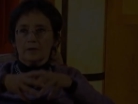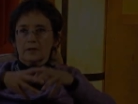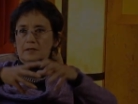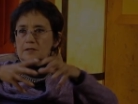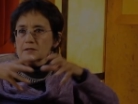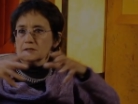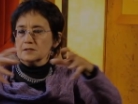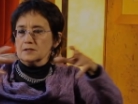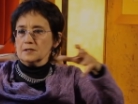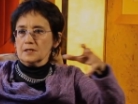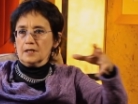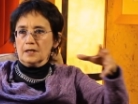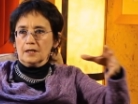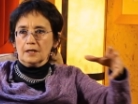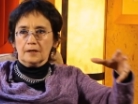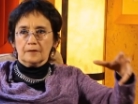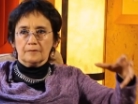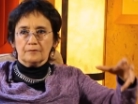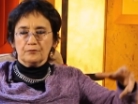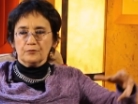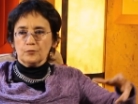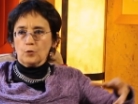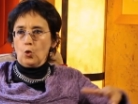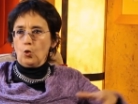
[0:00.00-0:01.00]

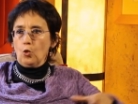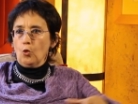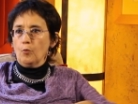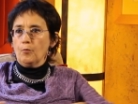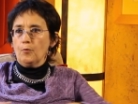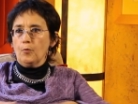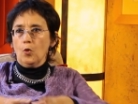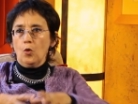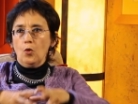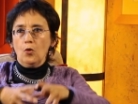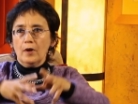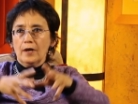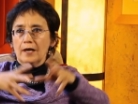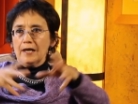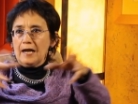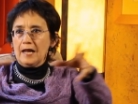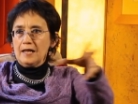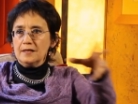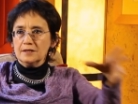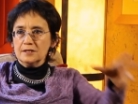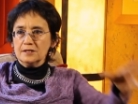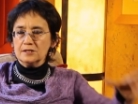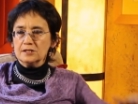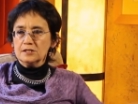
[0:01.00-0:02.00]
este, ocupó
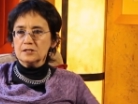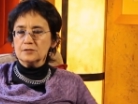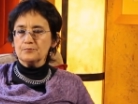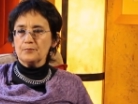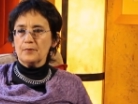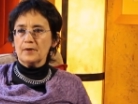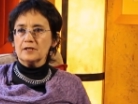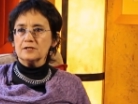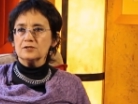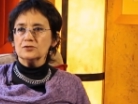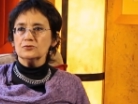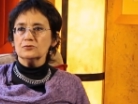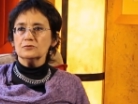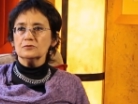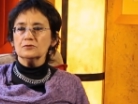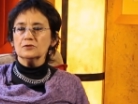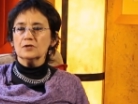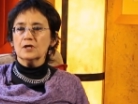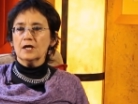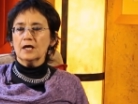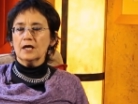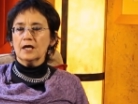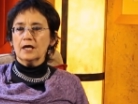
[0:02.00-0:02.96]
grandes espacios